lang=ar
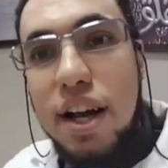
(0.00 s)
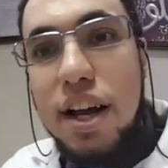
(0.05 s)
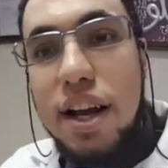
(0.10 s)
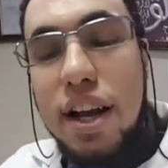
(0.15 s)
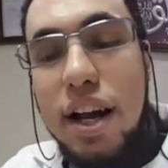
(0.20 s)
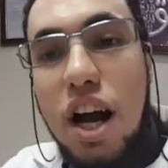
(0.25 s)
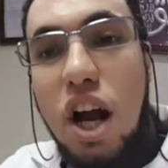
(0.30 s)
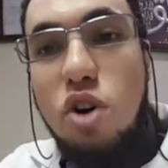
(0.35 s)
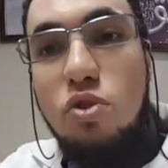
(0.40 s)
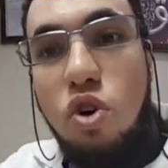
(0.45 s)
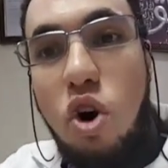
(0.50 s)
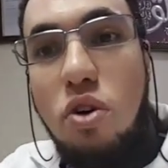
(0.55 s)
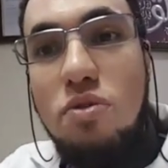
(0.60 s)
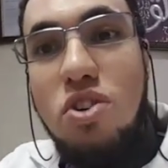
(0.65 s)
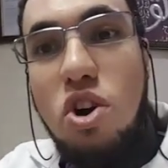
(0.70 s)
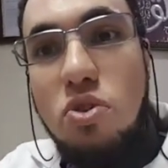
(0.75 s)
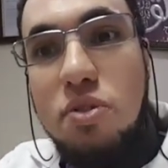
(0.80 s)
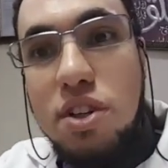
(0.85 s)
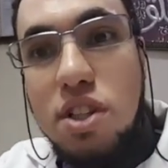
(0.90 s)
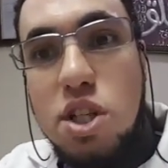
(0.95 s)
اللي جالهم
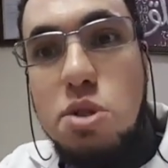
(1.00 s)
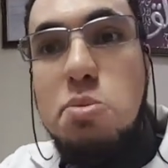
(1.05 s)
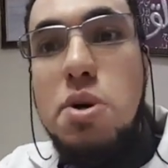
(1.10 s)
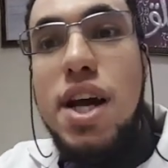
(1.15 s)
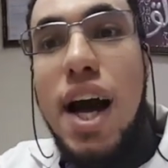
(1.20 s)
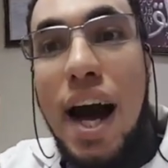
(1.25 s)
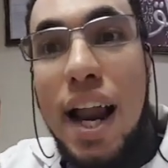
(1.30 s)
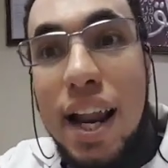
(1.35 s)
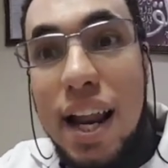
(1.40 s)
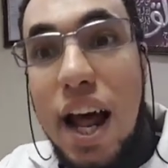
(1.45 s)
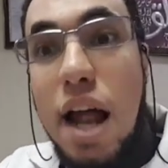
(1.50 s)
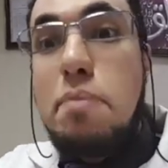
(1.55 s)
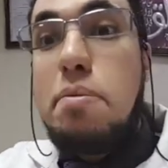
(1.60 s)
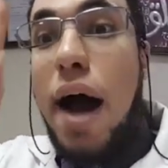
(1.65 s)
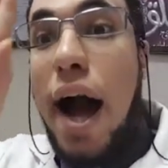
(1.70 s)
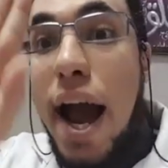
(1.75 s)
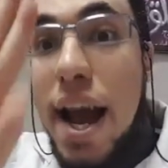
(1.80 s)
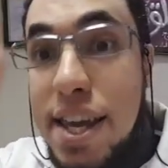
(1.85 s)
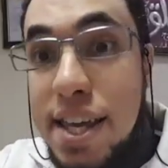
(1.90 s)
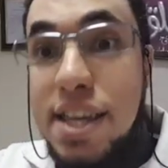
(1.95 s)
حمى روماتيزميه على القلب
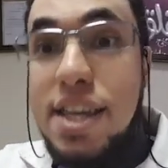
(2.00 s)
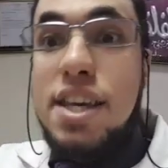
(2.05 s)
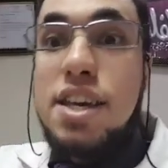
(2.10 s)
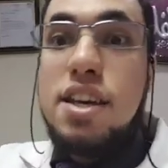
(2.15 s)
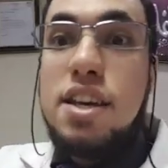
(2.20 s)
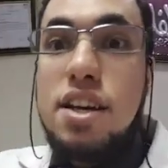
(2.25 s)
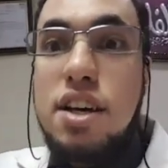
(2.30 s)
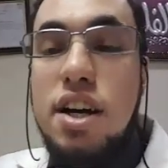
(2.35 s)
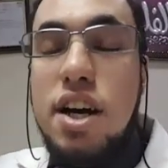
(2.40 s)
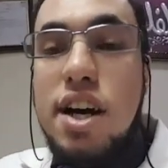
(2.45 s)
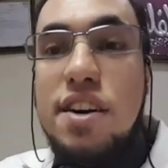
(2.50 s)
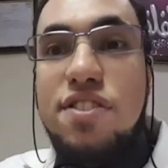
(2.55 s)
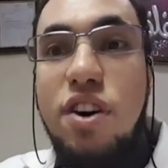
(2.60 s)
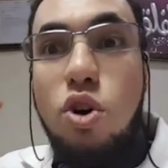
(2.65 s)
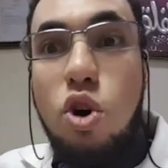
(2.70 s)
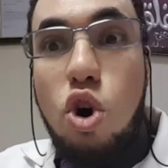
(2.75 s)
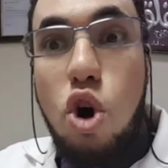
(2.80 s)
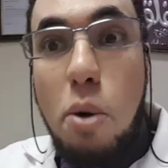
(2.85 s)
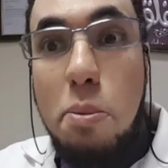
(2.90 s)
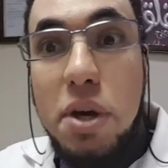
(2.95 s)
حقيقي
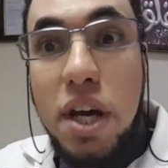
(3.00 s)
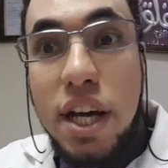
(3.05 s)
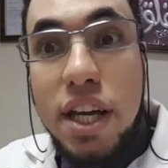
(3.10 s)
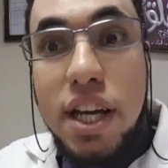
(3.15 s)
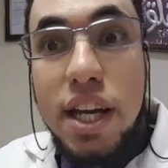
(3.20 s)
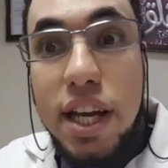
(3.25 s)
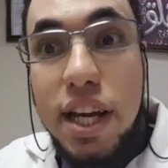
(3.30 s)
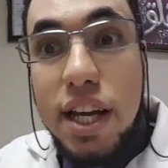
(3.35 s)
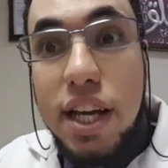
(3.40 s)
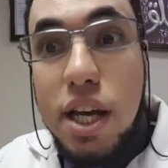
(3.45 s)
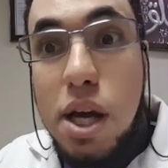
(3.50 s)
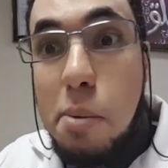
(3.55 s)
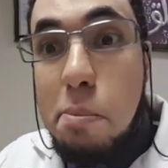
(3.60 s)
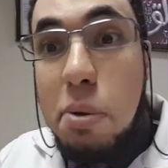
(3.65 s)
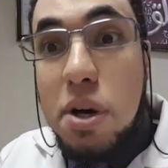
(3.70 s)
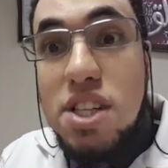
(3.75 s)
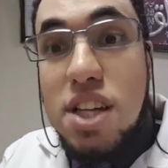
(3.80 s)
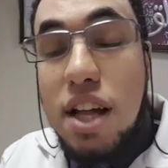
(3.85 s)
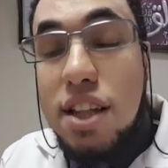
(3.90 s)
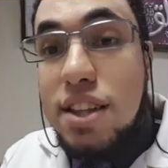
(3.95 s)
فهو بيحكي لي
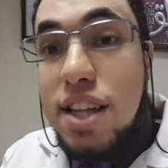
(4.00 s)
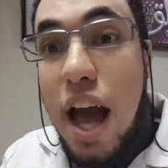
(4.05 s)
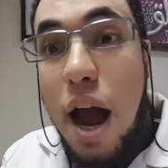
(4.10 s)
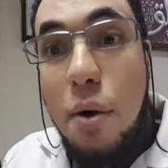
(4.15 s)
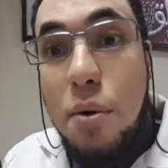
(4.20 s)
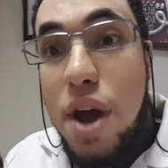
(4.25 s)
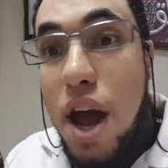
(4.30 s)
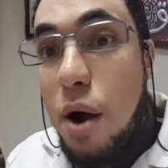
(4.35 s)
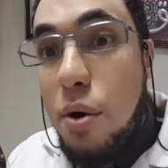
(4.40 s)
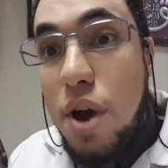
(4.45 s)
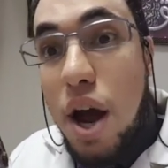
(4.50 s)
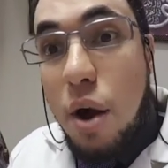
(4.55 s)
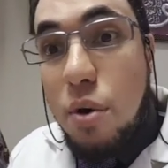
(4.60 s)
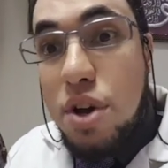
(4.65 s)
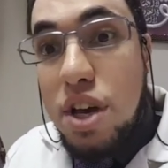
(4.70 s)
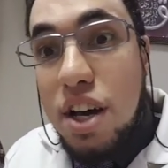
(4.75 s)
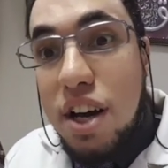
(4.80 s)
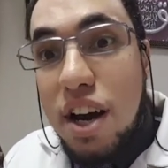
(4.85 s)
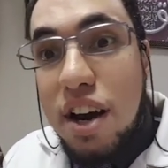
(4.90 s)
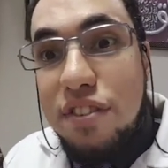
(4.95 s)
انبسطت قوي قوي
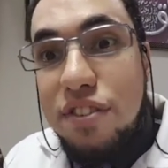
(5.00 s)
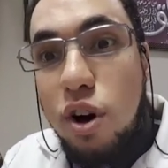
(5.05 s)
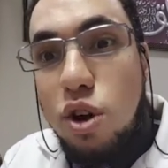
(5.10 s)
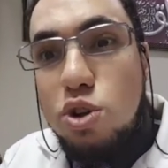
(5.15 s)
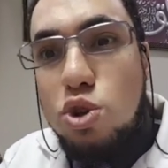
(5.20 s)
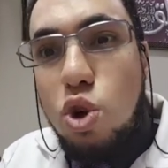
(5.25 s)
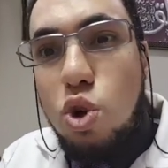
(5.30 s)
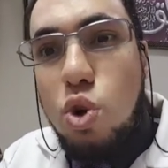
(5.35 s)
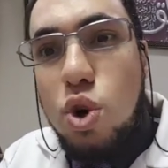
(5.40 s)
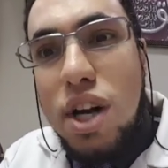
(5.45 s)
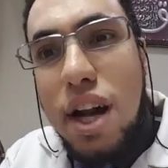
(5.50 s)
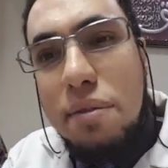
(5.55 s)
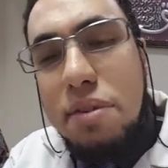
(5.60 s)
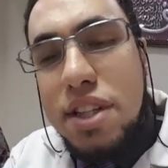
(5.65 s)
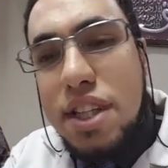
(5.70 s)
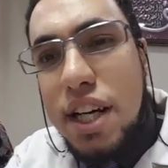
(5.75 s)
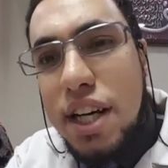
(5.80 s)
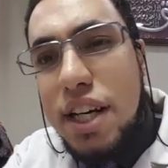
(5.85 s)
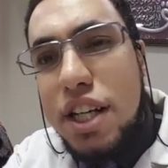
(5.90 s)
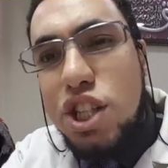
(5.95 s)
قوي فقلت له
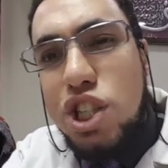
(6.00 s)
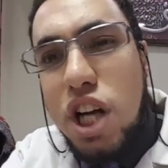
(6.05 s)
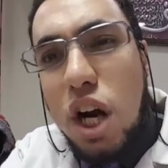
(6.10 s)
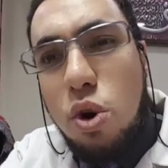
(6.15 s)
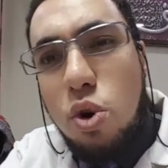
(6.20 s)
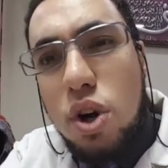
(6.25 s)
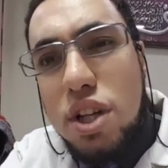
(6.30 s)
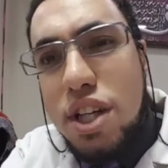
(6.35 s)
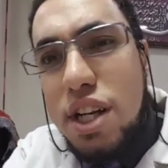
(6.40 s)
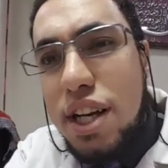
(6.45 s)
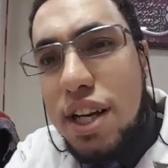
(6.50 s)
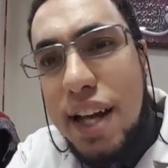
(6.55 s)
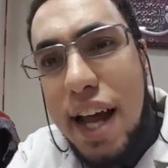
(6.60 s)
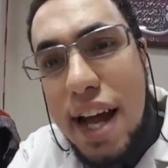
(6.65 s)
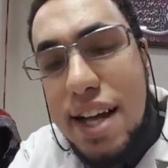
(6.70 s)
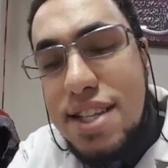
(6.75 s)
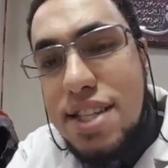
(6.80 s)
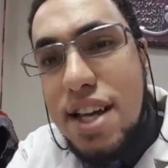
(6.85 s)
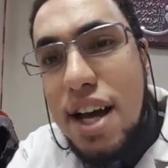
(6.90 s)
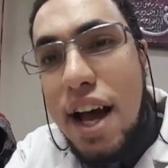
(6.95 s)
والنبي تحكي الشكوى دي
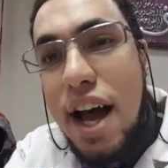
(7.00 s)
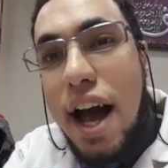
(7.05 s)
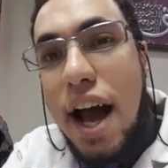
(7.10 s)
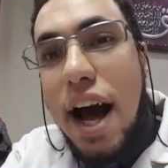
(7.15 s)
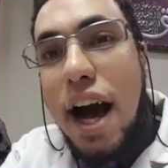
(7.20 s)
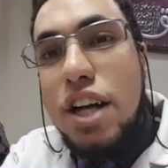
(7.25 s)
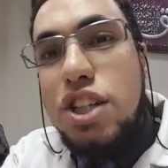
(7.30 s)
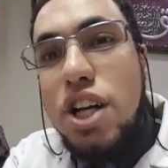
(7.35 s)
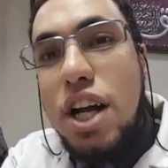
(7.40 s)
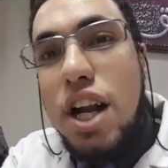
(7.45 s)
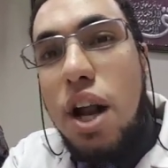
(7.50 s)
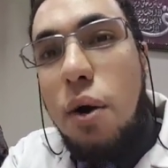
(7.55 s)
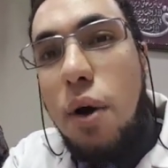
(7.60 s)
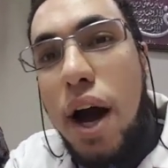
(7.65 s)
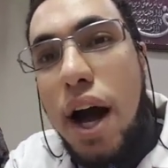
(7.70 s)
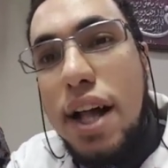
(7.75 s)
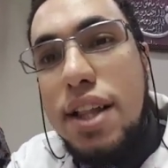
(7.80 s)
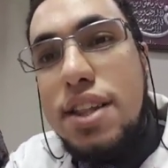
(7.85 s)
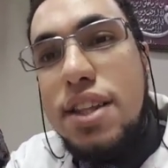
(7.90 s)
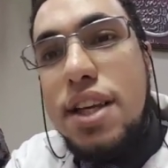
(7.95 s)
للناس عشان لو
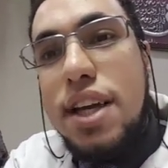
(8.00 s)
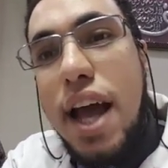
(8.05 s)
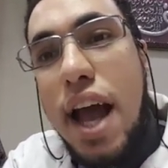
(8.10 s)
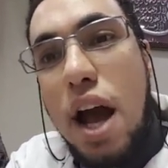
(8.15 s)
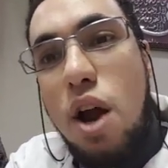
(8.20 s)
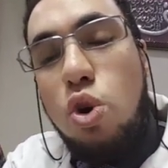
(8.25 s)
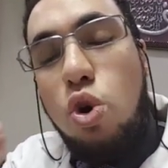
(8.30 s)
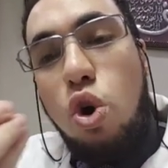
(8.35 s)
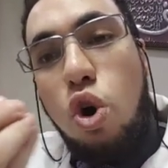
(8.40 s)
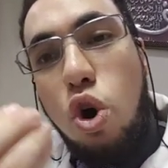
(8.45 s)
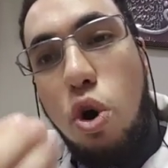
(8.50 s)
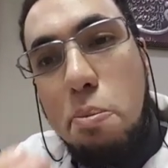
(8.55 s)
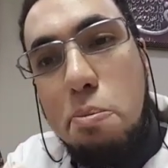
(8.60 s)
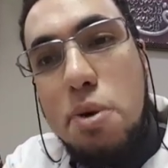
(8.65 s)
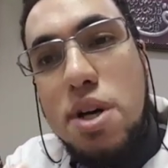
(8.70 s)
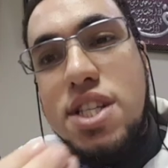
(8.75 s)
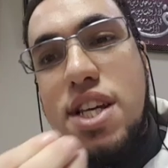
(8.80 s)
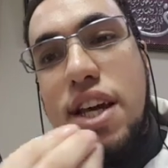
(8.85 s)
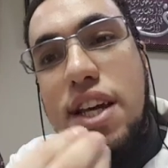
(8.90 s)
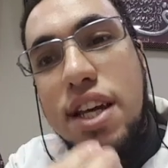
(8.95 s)
حد جاله
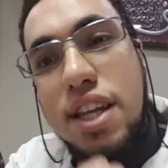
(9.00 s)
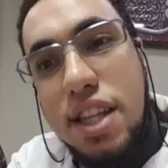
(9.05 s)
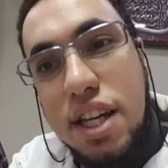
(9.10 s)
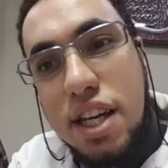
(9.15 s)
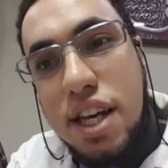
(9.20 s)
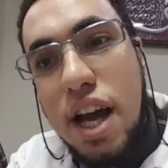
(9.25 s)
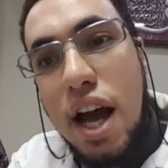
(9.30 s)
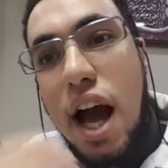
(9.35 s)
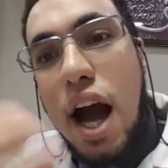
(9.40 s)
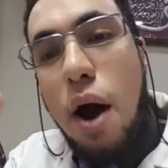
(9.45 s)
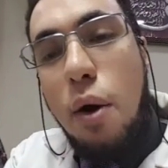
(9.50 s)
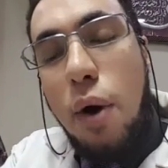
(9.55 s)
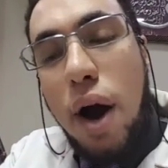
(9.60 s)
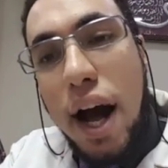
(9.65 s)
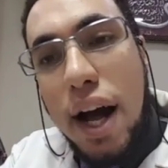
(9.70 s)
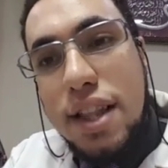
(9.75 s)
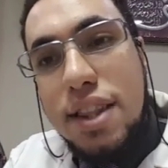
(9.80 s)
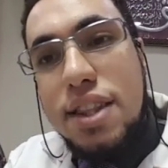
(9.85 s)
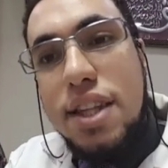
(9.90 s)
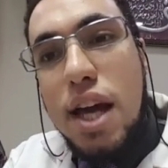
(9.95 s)
حمى زي دي او
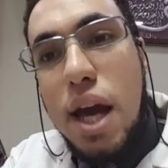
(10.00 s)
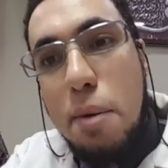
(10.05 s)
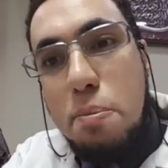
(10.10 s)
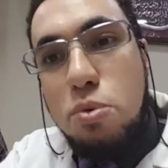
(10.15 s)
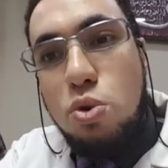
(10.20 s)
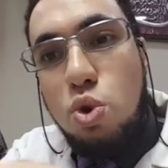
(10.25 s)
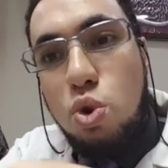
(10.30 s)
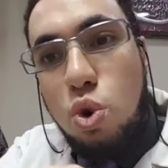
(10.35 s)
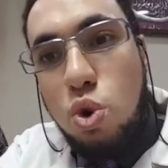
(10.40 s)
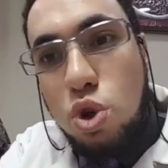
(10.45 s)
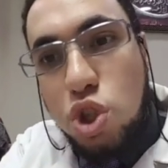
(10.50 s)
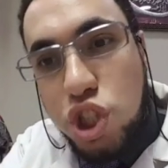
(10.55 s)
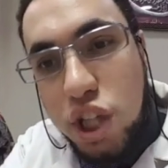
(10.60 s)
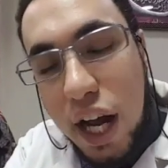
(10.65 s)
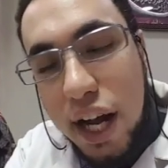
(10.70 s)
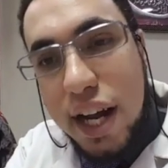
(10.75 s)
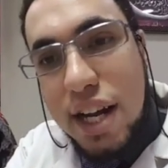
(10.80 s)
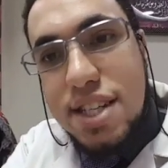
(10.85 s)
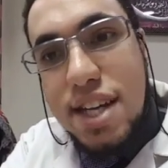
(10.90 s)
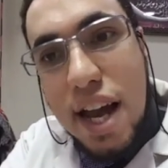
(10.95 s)
حد ابنه
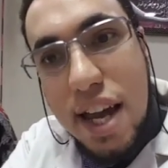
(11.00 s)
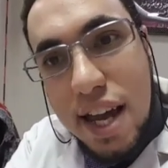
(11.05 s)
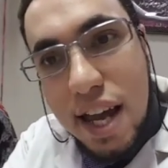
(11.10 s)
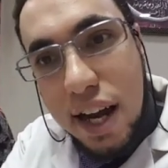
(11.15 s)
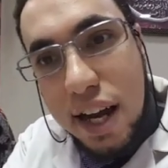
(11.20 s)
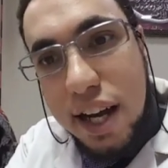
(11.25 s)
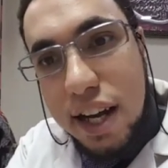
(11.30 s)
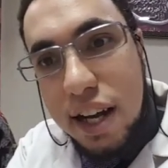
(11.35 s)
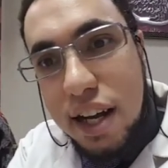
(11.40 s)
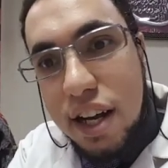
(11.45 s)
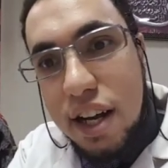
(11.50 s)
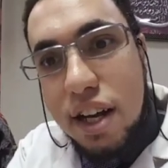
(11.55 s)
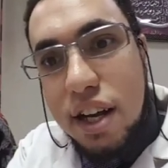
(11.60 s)
اشتكى زيك